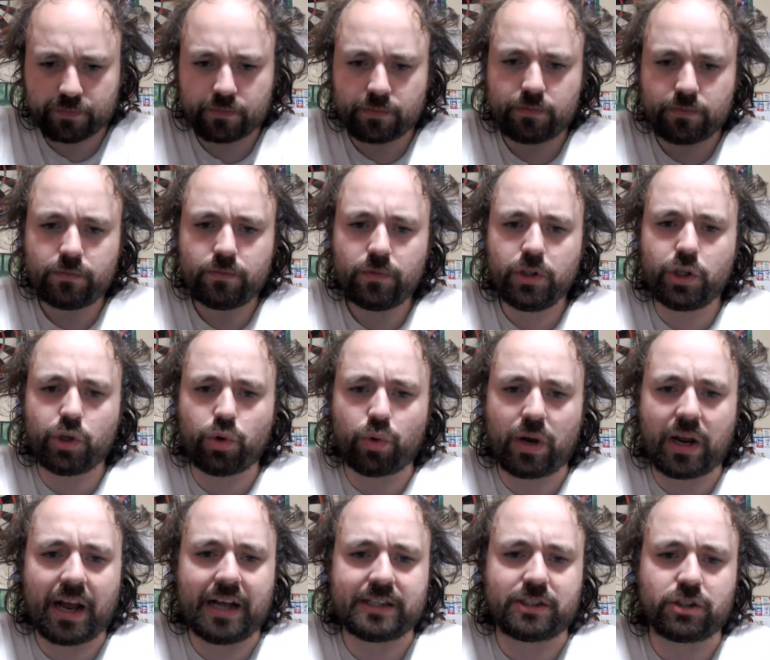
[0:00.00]
di un
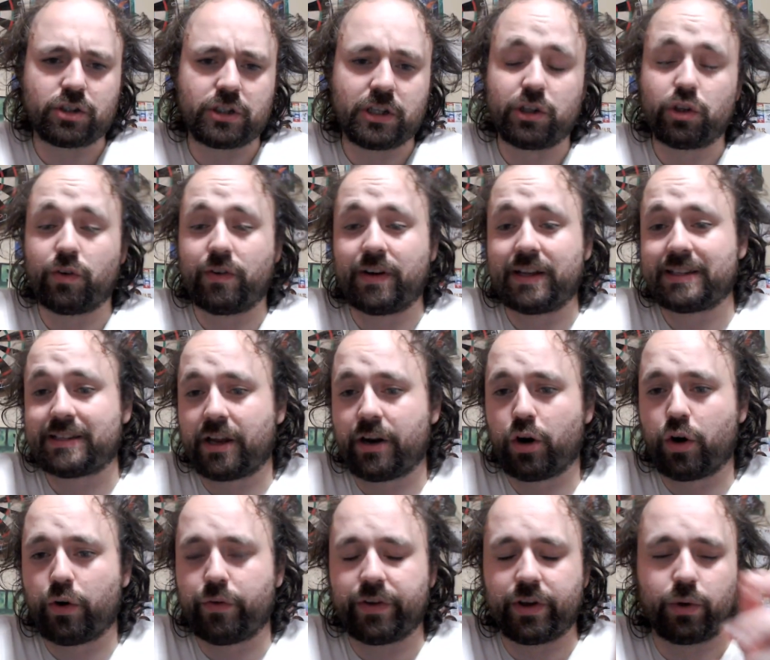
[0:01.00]
ragazzo del
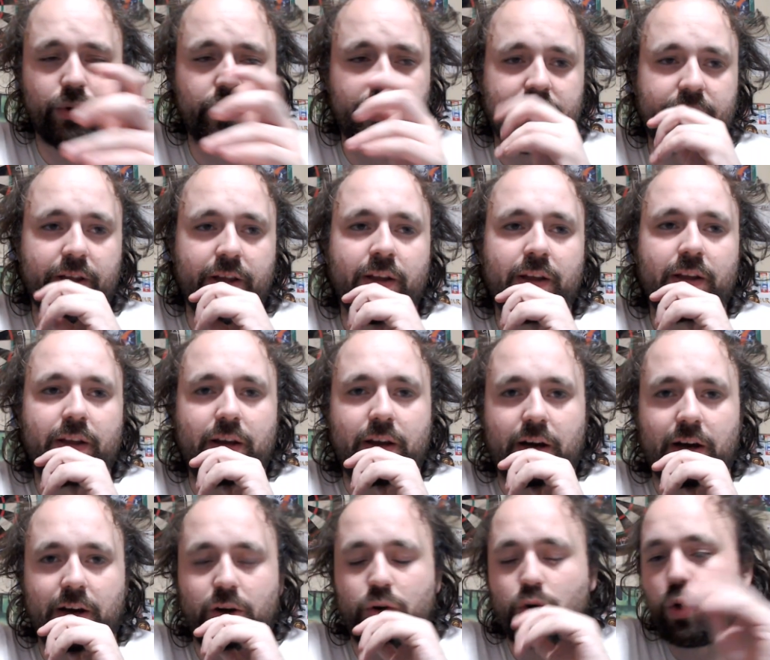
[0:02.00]
99, quindi ha
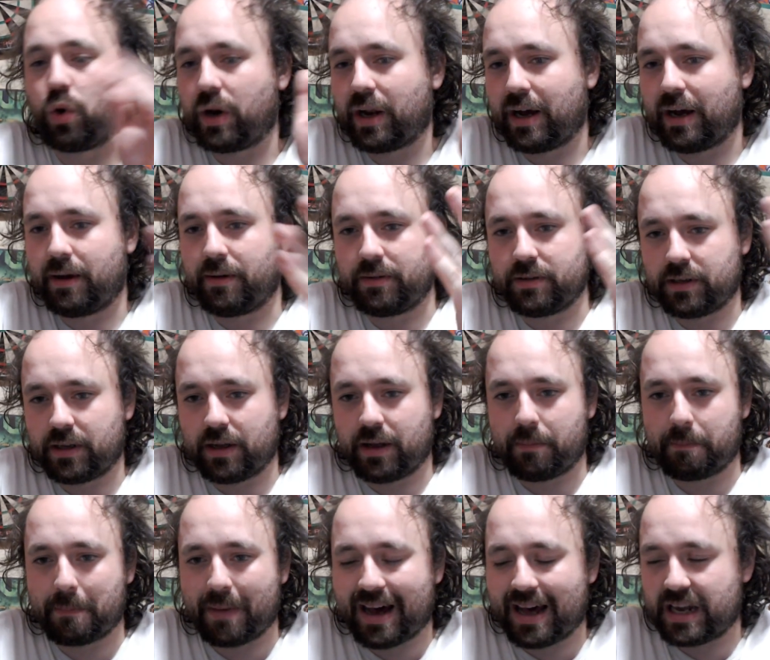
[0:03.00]
ancora
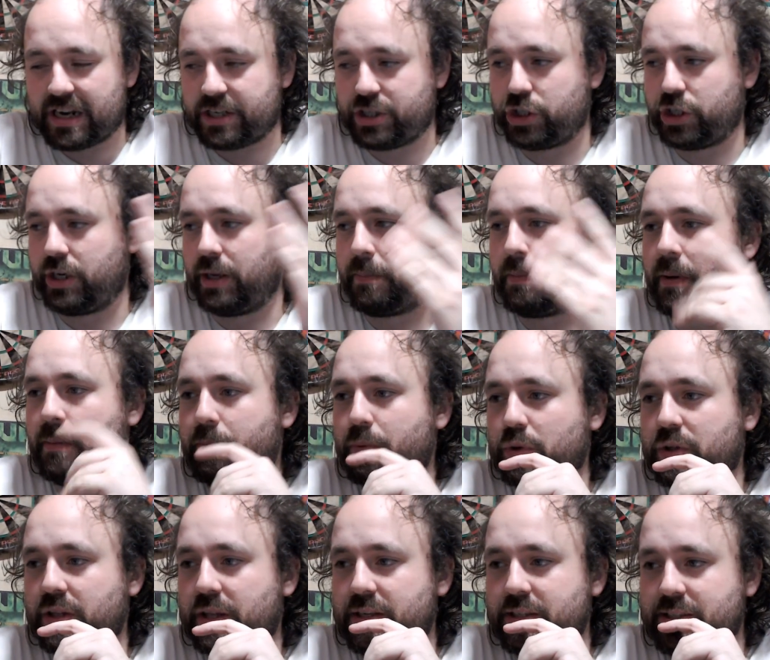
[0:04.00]
margini per
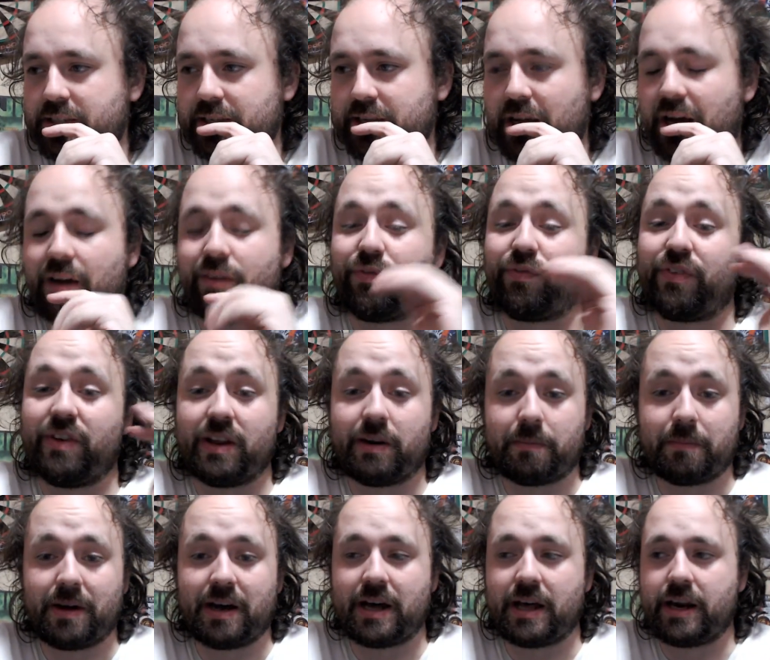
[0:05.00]
potersi
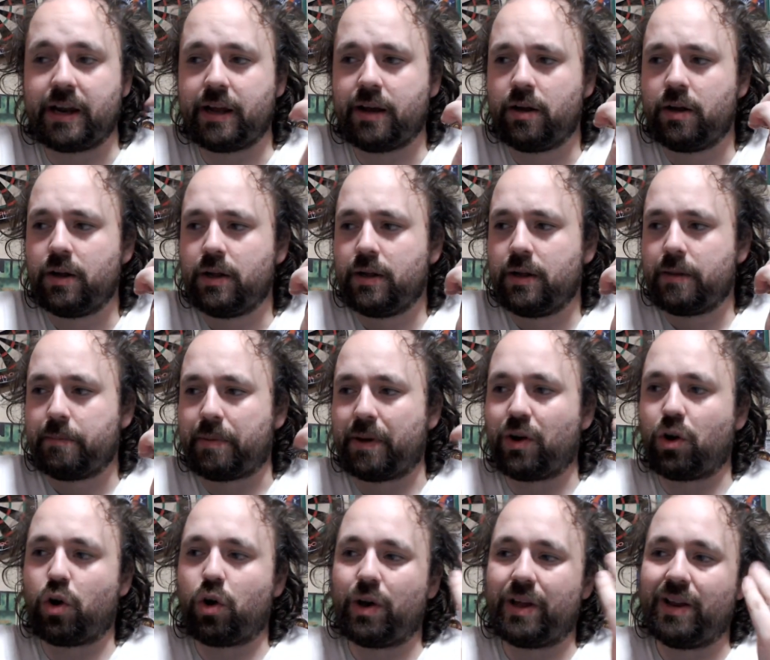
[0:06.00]
affermare,
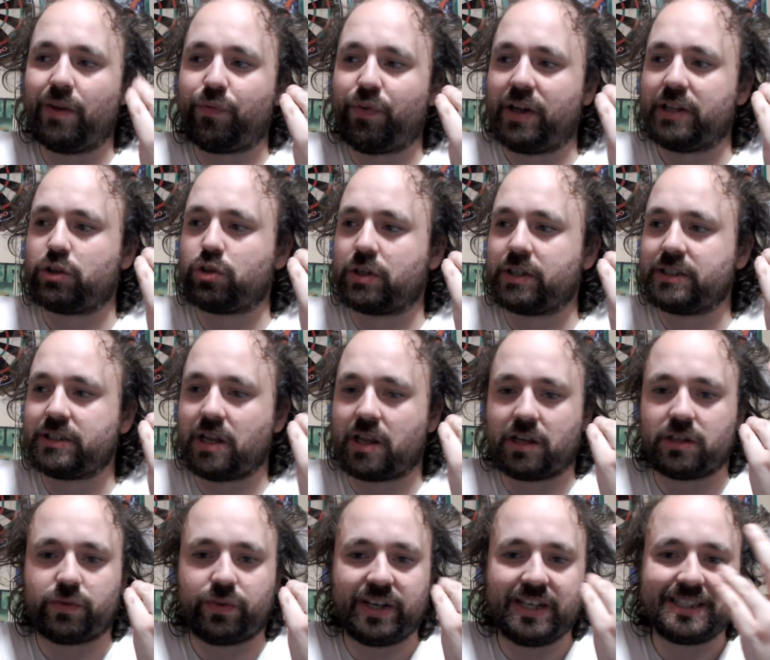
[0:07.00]
però il fatto che si
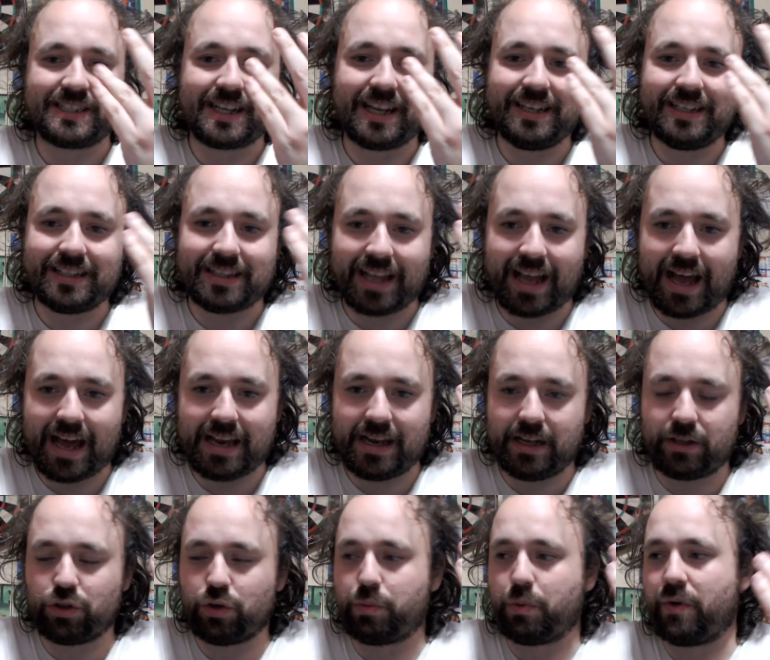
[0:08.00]
trasferisca in Italia
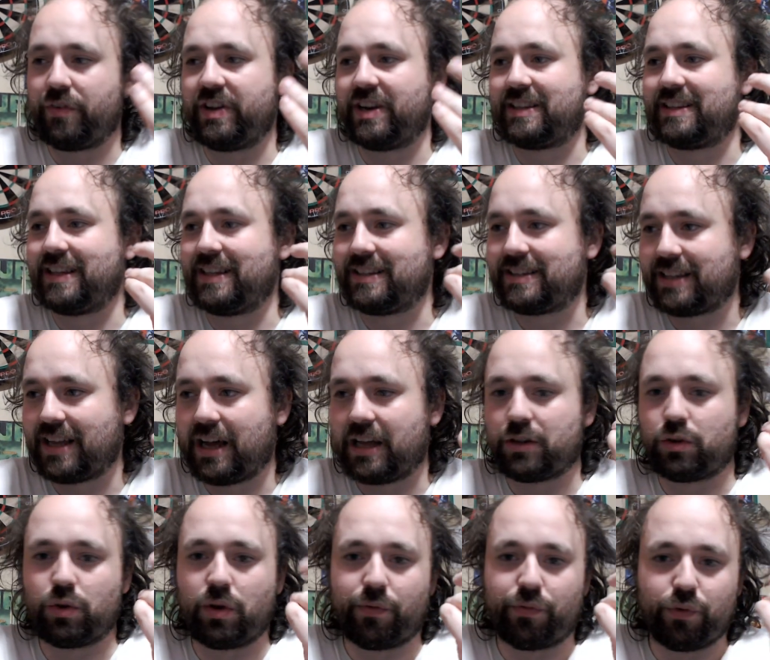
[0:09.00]
dopo aver tentato
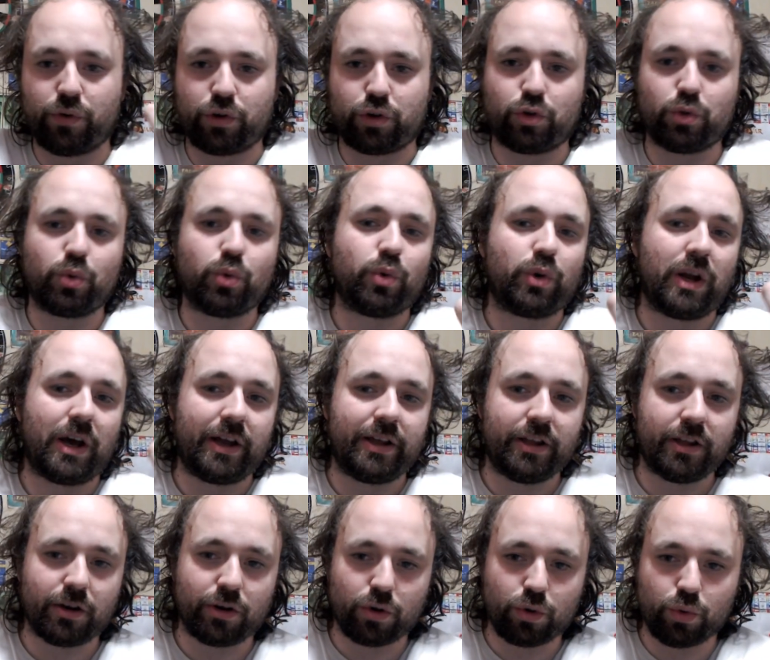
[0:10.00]
la fortuna in
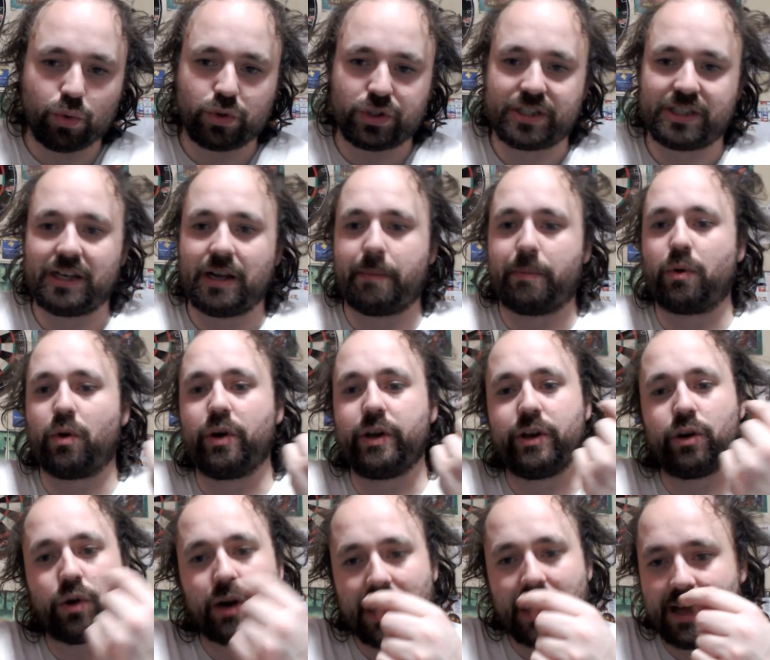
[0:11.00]
Russia, poi in
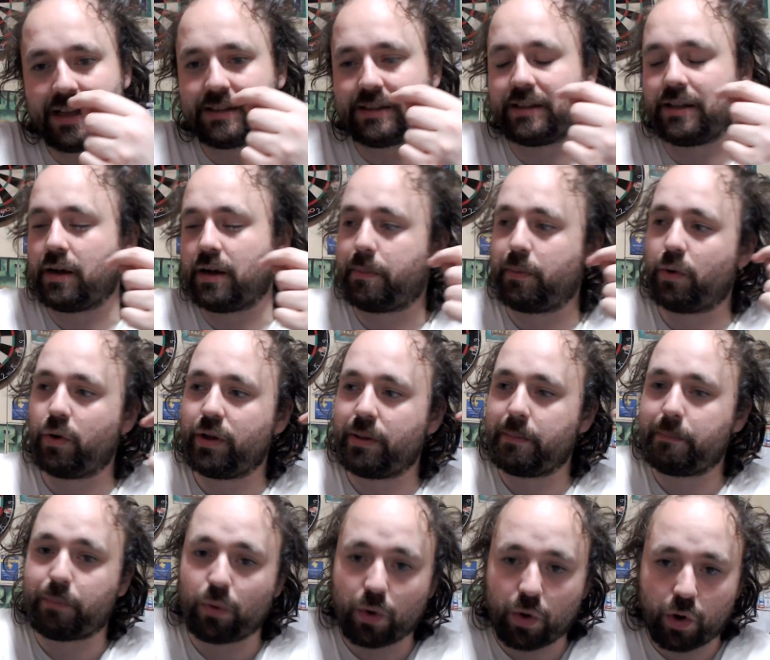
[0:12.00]
Olanda, poi in
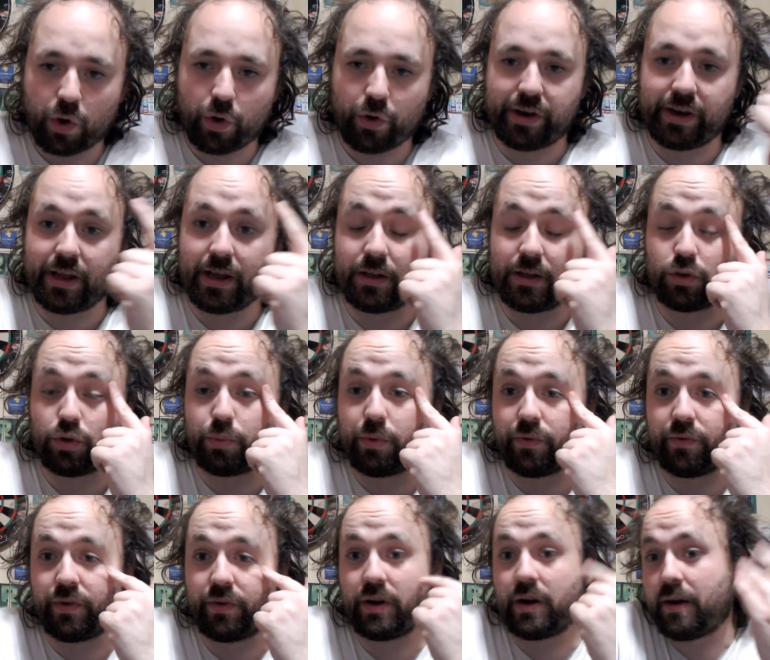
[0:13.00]
Polonia, dopo
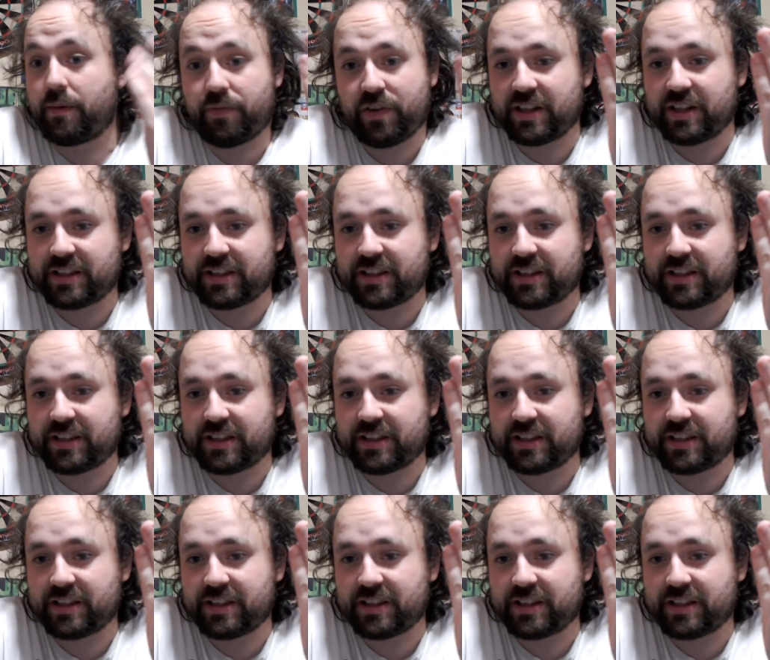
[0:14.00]
averla, fatta,